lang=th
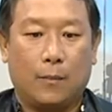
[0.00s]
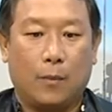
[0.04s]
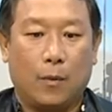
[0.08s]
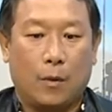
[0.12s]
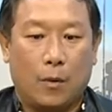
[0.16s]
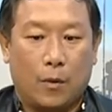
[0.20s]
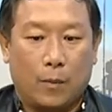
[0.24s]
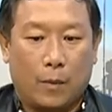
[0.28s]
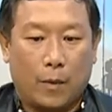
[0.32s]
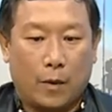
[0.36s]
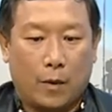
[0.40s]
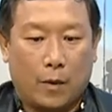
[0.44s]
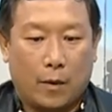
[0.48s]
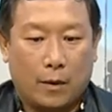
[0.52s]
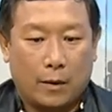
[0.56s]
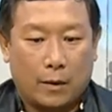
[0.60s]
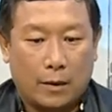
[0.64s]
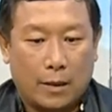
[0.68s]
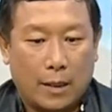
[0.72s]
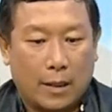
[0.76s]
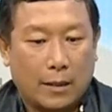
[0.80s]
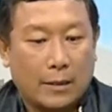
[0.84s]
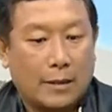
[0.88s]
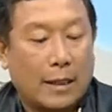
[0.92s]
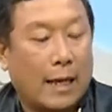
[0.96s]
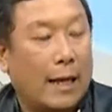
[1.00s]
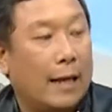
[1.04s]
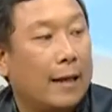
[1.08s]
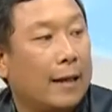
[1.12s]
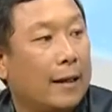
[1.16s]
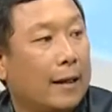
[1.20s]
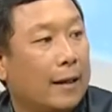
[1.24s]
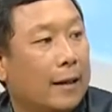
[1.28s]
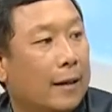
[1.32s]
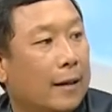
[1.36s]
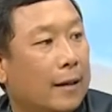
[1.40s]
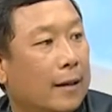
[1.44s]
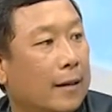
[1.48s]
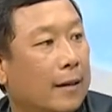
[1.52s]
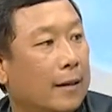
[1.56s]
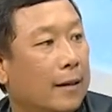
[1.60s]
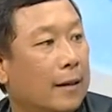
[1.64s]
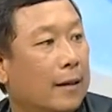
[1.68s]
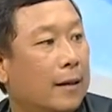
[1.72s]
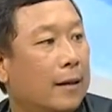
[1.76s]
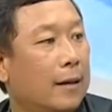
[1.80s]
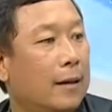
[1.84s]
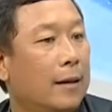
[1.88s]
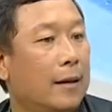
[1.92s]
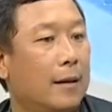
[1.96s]
พวกอุปกรณ์เครื่องใช้
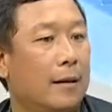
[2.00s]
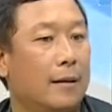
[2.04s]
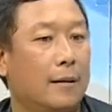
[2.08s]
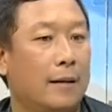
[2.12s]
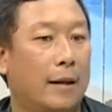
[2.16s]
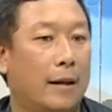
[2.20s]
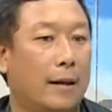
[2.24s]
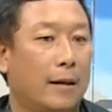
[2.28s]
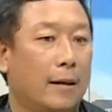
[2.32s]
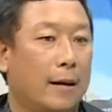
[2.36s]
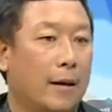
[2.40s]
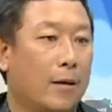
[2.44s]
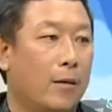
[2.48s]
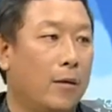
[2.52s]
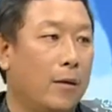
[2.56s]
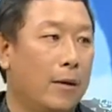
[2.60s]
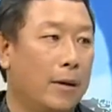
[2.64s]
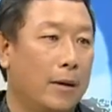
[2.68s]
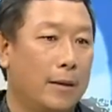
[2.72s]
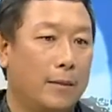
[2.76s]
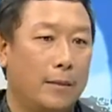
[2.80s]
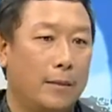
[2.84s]
ครับในในครัว